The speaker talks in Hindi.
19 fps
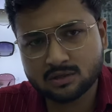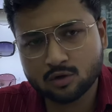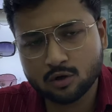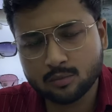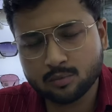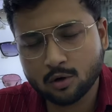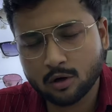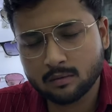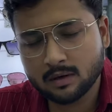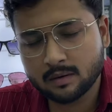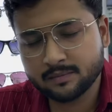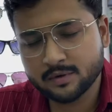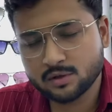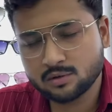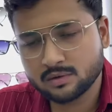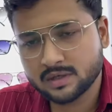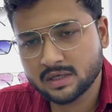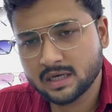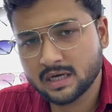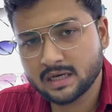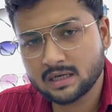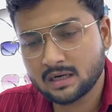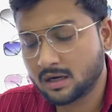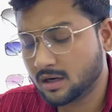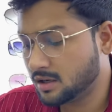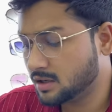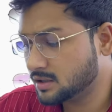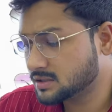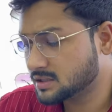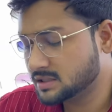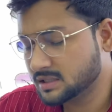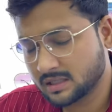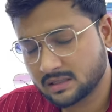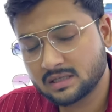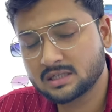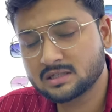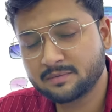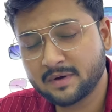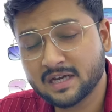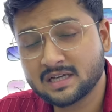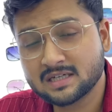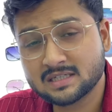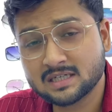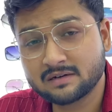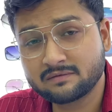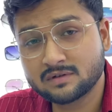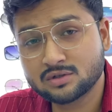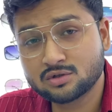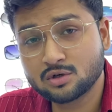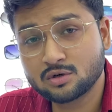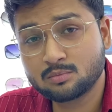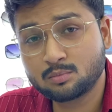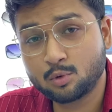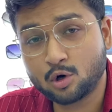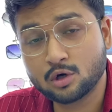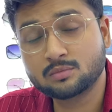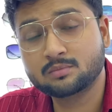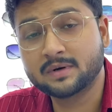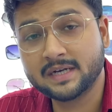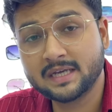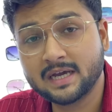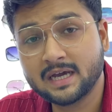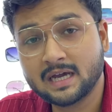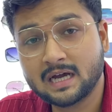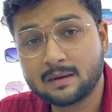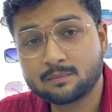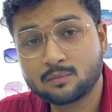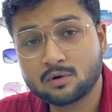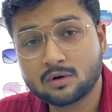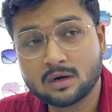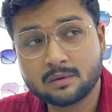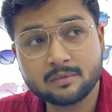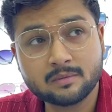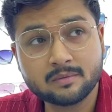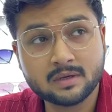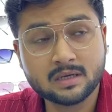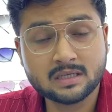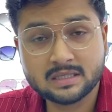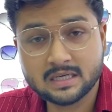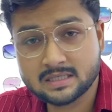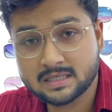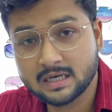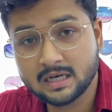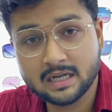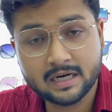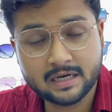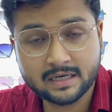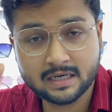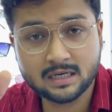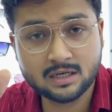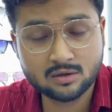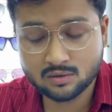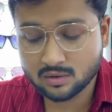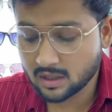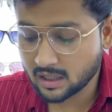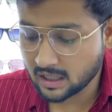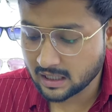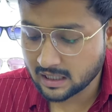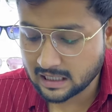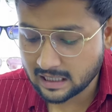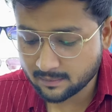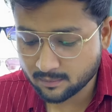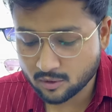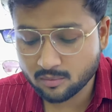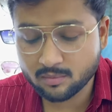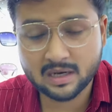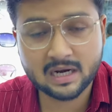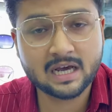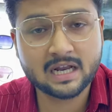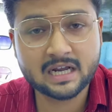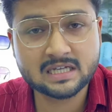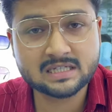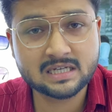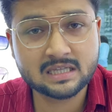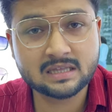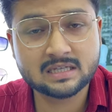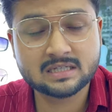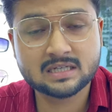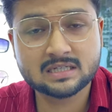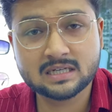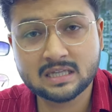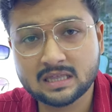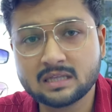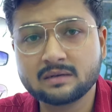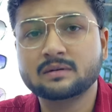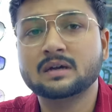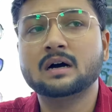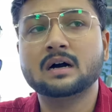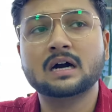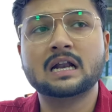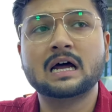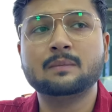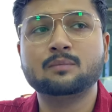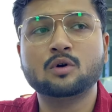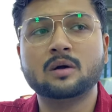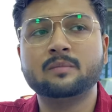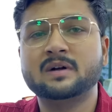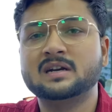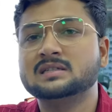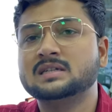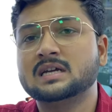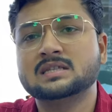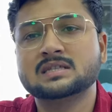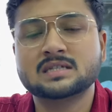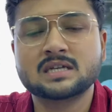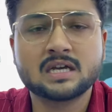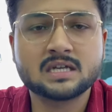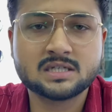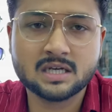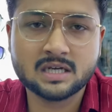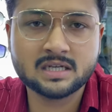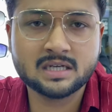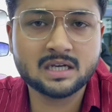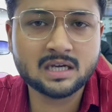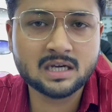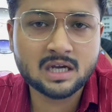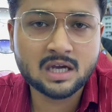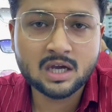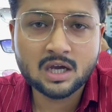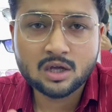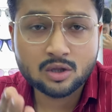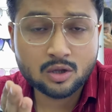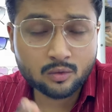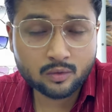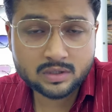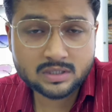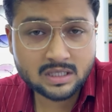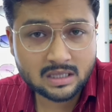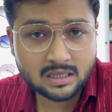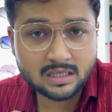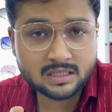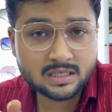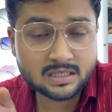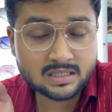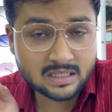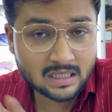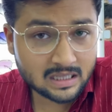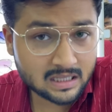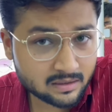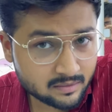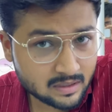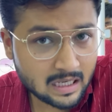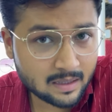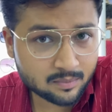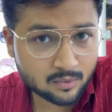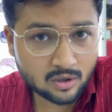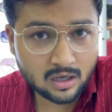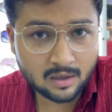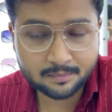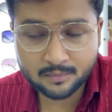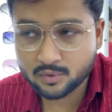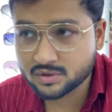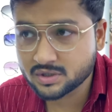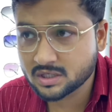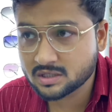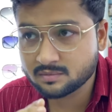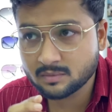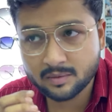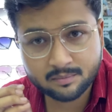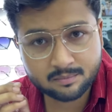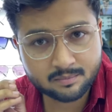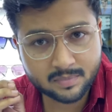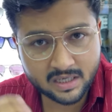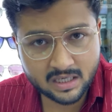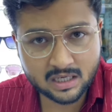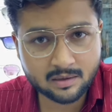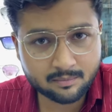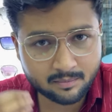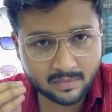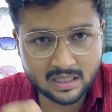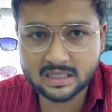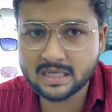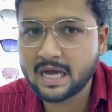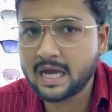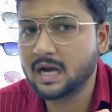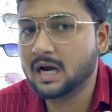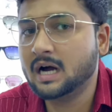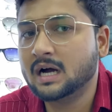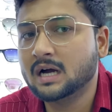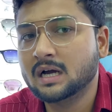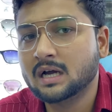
इस कोई प्रॉब्लम नहीं होगी और जगदीश भाई की सर्विस जो बहुत बढ़िया है आपको कभी भी जैसे लेट नहीं होगा अगर आपको बनाना है जल्दी से जल्दी भी अगर आपको इमरजेंसी चाहिए तो वो जल्दी से जल्दी भी आपको आपको चश्मा बन के मिल जाएगा